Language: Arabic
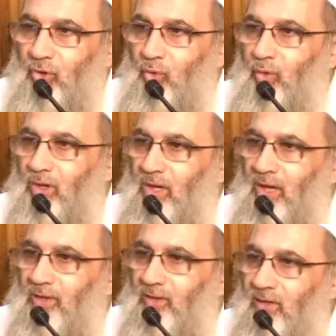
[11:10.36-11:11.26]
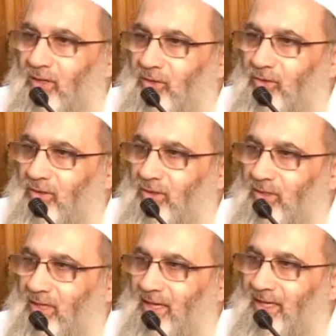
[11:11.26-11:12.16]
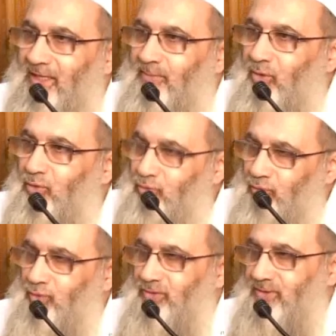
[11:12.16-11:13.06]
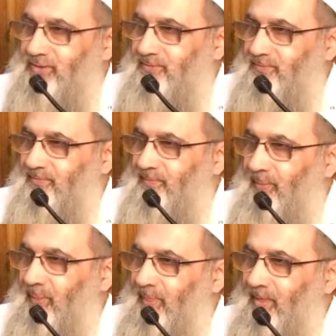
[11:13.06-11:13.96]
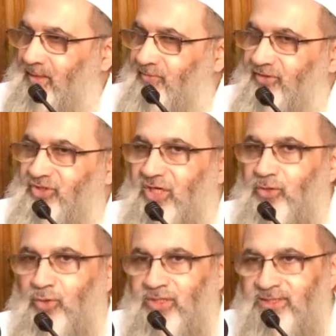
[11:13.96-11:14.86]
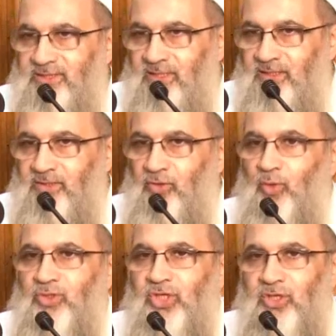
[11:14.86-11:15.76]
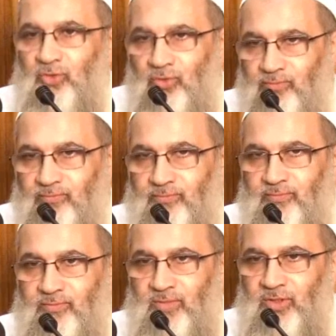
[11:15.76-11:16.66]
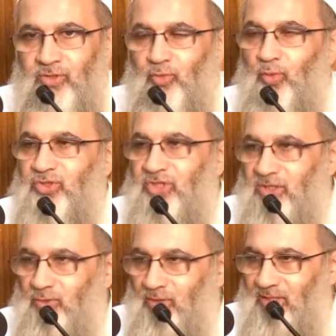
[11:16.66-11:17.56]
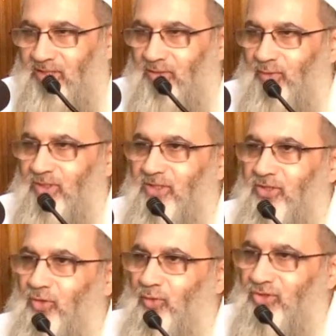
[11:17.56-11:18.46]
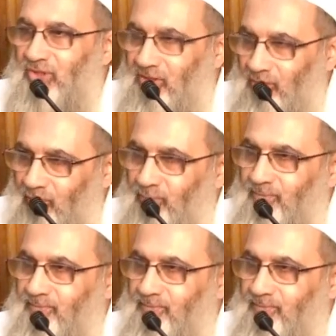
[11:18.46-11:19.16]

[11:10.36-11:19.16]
هو الخلق الموجود فشكل الإنسان هو شكله وشكل الحيوان هو شكله